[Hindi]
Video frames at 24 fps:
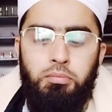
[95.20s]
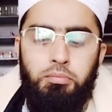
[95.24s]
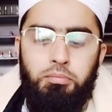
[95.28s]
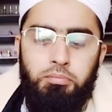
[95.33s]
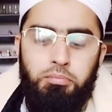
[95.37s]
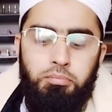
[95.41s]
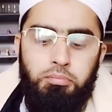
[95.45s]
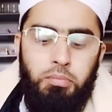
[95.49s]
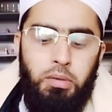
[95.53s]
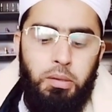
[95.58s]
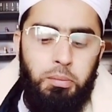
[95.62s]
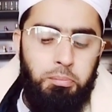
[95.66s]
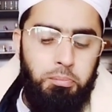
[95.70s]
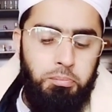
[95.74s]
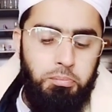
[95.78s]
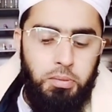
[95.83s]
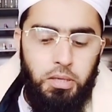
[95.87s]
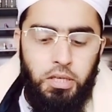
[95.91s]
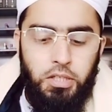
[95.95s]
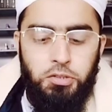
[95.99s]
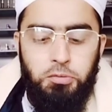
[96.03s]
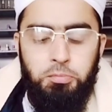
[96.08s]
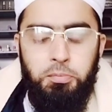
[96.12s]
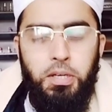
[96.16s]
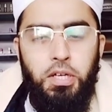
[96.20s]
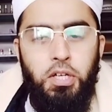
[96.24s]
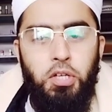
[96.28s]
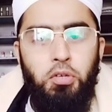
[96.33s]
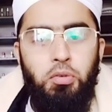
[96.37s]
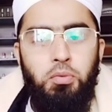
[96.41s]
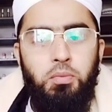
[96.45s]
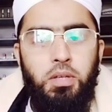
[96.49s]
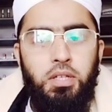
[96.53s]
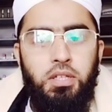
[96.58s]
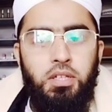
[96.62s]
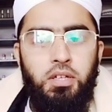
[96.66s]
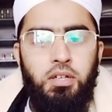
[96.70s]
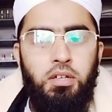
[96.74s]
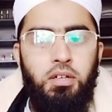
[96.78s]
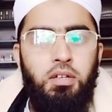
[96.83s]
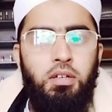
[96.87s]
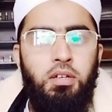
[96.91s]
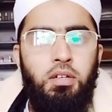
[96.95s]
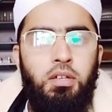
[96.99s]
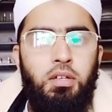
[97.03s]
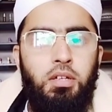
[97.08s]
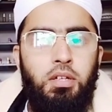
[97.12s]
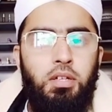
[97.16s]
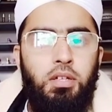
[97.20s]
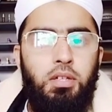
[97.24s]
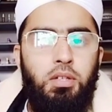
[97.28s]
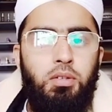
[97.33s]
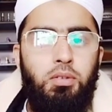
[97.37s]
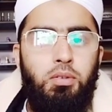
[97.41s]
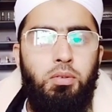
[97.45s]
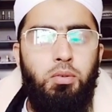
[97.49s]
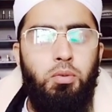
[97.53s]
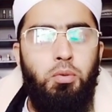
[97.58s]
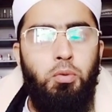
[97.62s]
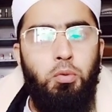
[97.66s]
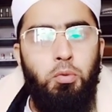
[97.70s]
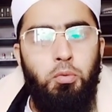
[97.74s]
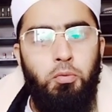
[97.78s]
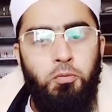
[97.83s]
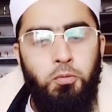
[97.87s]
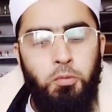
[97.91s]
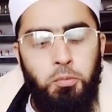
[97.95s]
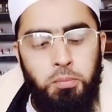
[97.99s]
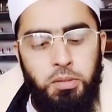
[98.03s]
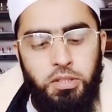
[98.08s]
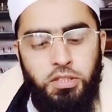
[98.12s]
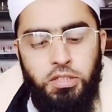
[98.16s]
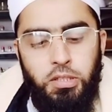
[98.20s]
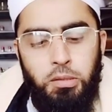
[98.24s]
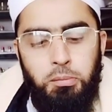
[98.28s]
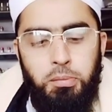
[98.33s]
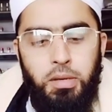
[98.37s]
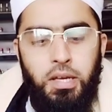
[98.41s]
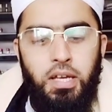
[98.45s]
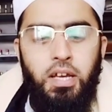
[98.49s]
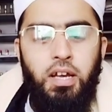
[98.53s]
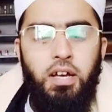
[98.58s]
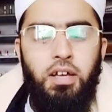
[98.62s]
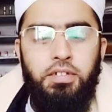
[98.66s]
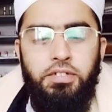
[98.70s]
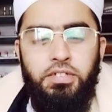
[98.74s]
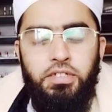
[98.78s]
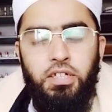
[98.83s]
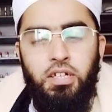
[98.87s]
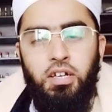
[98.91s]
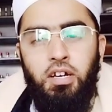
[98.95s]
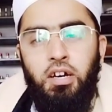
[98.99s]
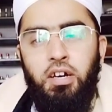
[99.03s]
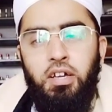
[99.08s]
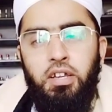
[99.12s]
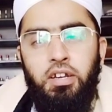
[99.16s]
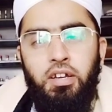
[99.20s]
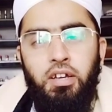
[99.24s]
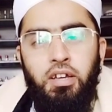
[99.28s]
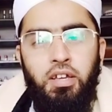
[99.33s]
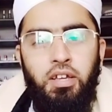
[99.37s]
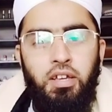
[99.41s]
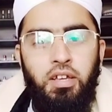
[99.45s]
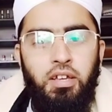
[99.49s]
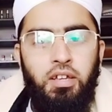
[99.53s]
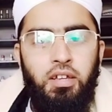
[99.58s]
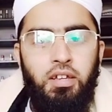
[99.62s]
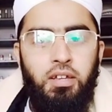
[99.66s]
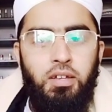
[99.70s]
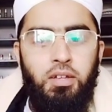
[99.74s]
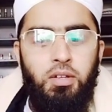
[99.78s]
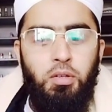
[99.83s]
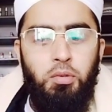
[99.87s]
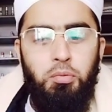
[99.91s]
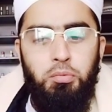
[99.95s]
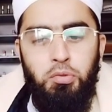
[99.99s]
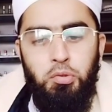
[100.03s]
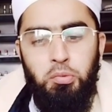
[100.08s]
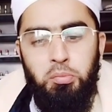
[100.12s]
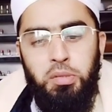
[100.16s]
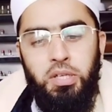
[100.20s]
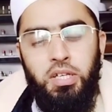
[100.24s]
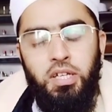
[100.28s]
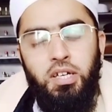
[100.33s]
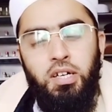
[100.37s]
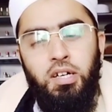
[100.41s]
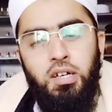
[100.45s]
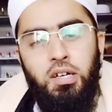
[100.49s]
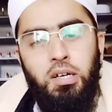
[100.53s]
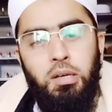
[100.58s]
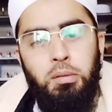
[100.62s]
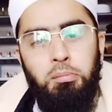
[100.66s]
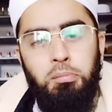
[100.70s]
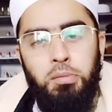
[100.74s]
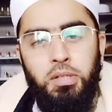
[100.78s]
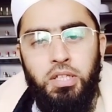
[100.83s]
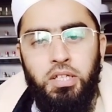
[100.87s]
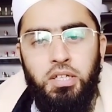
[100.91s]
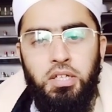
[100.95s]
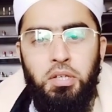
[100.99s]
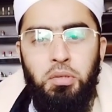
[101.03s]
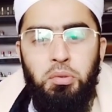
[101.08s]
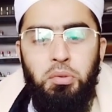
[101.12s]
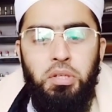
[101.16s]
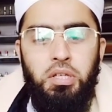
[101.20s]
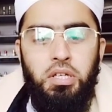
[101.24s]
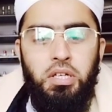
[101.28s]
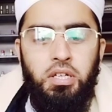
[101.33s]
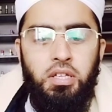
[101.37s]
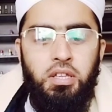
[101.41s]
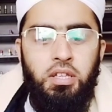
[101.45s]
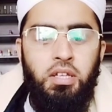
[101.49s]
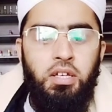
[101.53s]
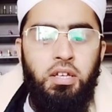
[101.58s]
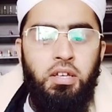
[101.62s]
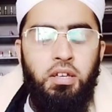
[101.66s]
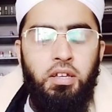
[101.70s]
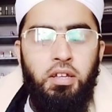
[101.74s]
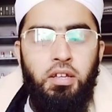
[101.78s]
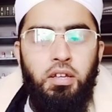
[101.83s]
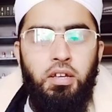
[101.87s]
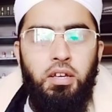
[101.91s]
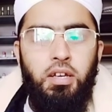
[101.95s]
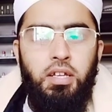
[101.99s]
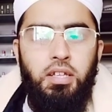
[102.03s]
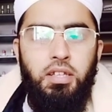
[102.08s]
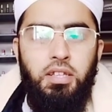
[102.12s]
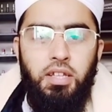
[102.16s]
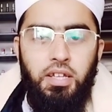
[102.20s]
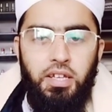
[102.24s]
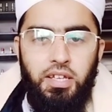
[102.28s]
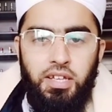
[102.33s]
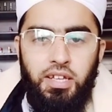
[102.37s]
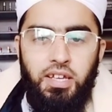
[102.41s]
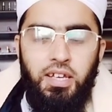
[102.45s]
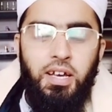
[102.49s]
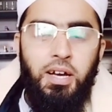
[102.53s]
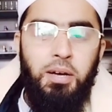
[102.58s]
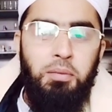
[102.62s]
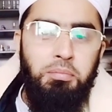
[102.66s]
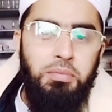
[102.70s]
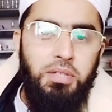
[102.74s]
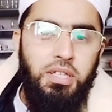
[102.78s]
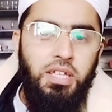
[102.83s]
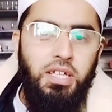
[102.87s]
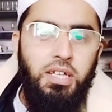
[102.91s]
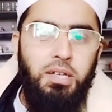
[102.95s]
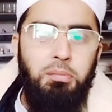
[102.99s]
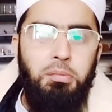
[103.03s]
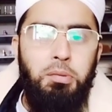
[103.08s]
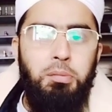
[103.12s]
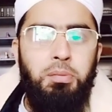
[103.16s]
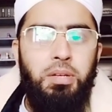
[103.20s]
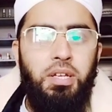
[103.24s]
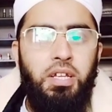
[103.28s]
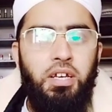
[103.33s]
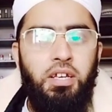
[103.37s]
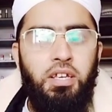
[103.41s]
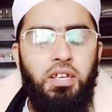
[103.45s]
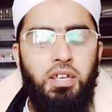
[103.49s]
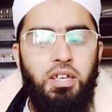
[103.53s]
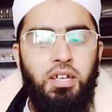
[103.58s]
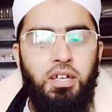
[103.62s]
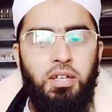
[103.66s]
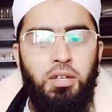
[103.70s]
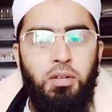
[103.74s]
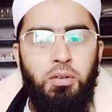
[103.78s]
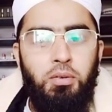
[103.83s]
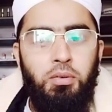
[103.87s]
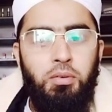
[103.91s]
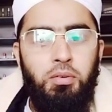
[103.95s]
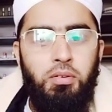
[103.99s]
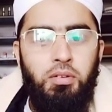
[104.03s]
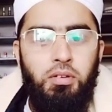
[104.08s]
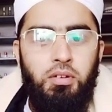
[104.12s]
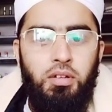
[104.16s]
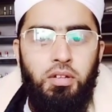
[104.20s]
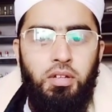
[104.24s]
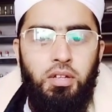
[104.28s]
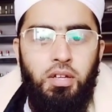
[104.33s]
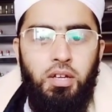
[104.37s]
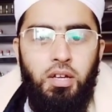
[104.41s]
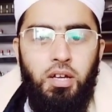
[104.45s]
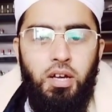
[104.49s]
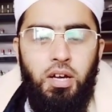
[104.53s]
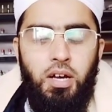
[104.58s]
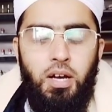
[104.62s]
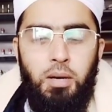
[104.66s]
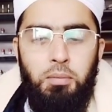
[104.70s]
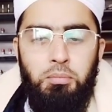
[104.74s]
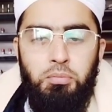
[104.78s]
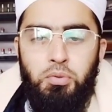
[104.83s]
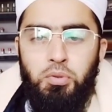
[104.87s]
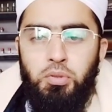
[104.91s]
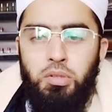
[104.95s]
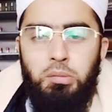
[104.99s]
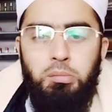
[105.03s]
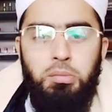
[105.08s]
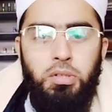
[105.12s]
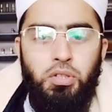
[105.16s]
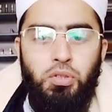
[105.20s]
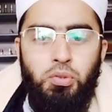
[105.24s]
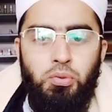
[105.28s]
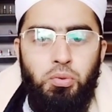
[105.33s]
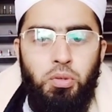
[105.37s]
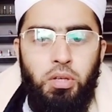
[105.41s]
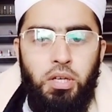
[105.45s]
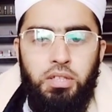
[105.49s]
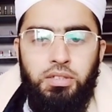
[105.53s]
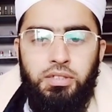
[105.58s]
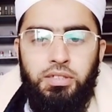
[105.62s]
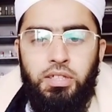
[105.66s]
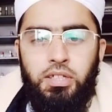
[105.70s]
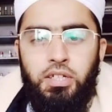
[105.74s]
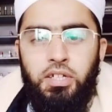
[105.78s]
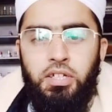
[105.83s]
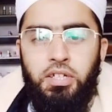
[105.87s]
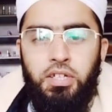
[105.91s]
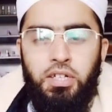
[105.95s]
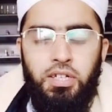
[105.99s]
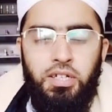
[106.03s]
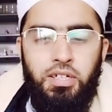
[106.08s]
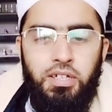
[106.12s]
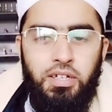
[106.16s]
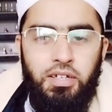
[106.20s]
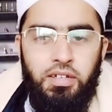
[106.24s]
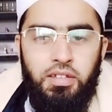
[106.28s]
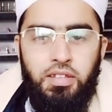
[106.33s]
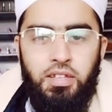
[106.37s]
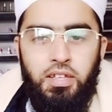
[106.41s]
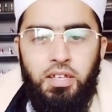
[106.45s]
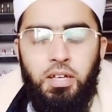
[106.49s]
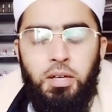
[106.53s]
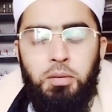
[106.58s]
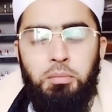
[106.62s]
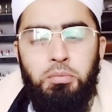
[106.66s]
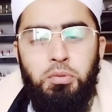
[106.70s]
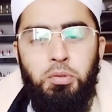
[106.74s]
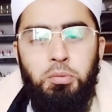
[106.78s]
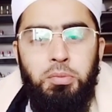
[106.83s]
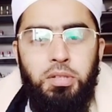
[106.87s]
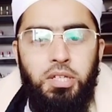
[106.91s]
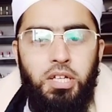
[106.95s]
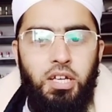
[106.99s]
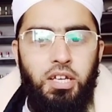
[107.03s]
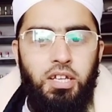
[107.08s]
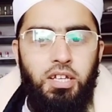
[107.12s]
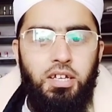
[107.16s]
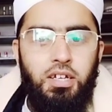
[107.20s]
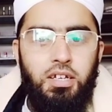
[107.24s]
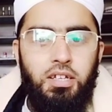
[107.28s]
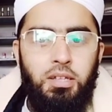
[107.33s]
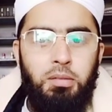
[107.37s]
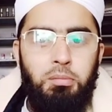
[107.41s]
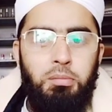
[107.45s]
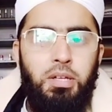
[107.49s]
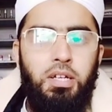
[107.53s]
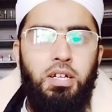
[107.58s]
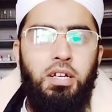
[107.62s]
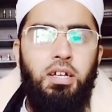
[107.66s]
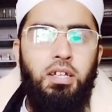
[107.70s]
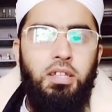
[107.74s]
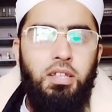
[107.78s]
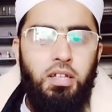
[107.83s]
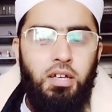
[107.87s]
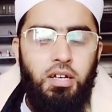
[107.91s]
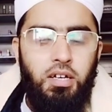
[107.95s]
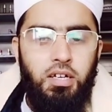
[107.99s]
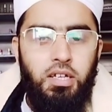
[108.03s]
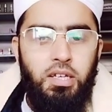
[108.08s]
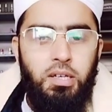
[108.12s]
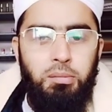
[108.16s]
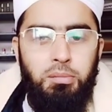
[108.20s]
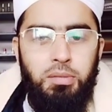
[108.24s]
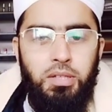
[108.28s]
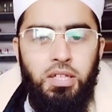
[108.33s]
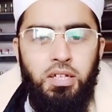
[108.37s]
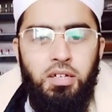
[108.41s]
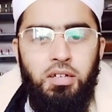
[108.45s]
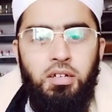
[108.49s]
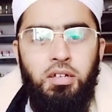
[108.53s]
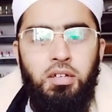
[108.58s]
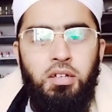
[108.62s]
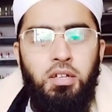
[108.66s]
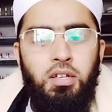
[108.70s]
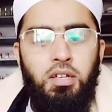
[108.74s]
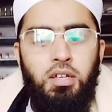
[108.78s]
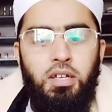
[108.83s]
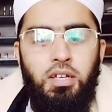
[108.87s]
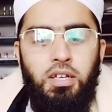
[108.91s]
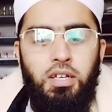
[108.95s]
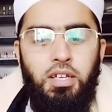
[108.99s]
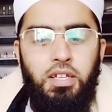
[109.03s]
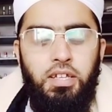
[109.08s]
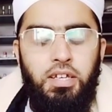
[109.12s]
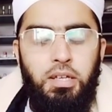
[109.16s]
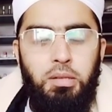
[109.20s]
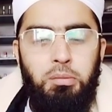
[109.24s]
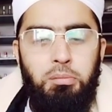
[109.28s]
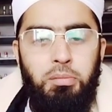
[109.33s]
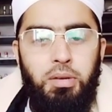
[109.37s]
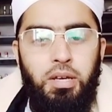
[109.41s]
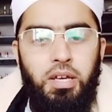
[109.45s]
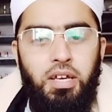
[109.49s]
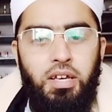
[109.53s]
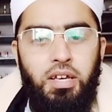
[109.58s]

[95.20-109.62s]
मैं पास बैठा हुआ था तो वो बच्चा बाएं हाथ से खा रहा है तो मैंने कहा आप मना क्यों नहीं करते नहीं नहीं हमने नहीं कभी मना किया इनको हम तो नहीं बच्चों को ऐसे इरिटेट करते हम तो मना नहीं करते मैंने कहा ना करें मना लेकिन मैं